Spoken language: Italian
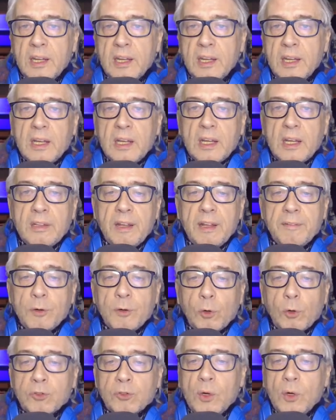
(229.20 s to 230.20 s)
devono
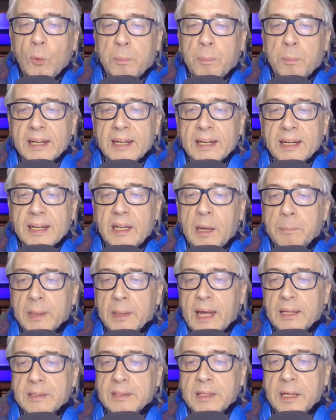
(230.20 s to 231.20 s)
sviluppare gli
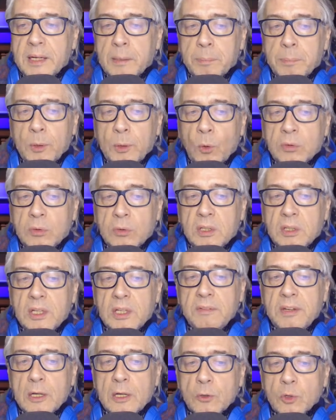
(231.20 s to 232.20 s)
apparati riproduttivi,
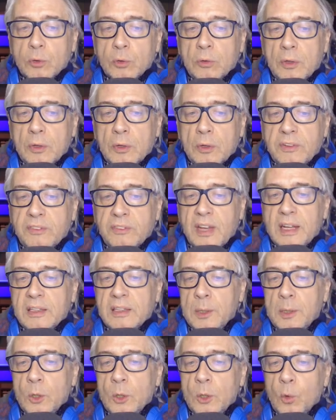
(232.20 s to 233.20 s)
ha aggiunto Crisanti,
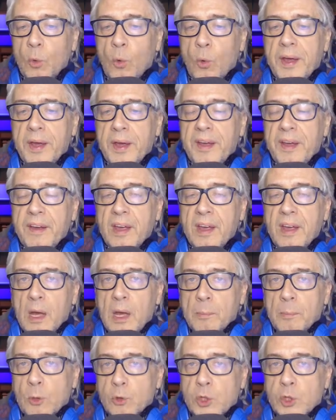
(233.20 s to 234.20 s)
meglio dunque
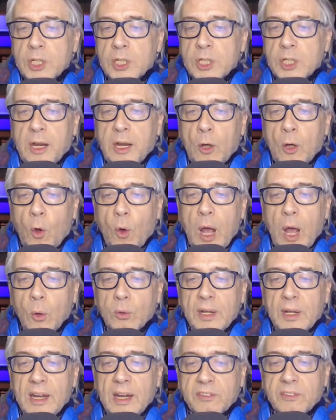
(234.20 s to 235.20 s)
procedere con
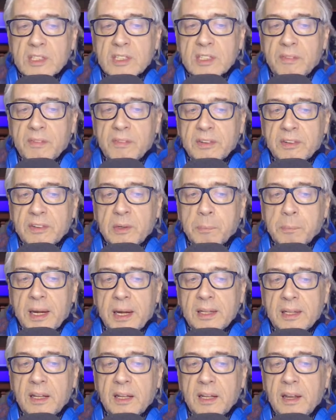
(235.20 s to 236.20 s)
cautela senza farsi
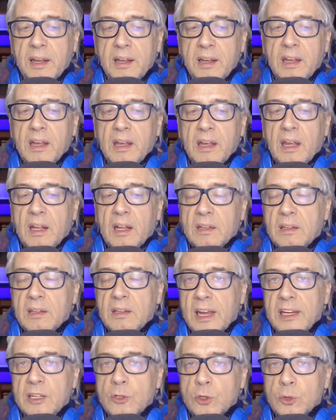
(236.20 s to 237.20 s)
prendere da
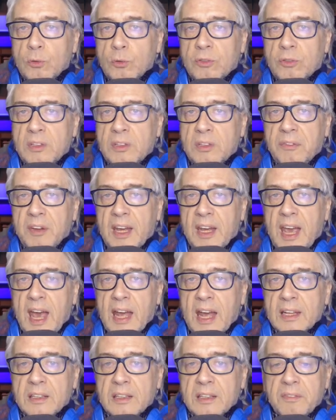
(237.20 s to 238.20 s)

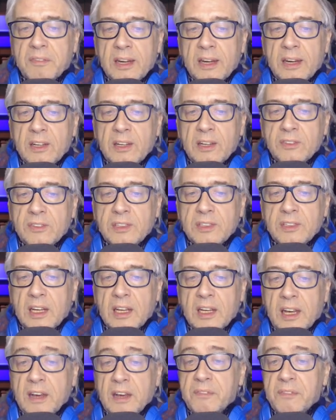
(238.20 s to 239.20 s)
ingiustificate frenesie.
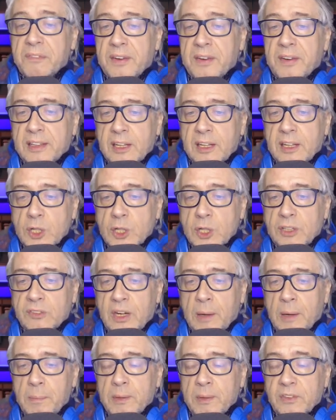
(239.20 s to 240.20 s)
Che fretta c'è,
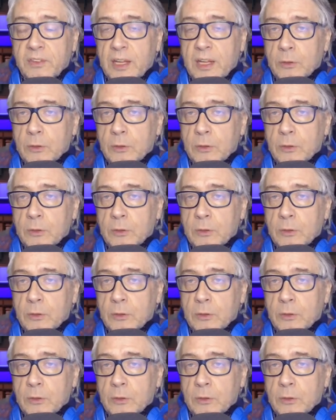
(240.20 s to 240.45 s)
sarebbe stato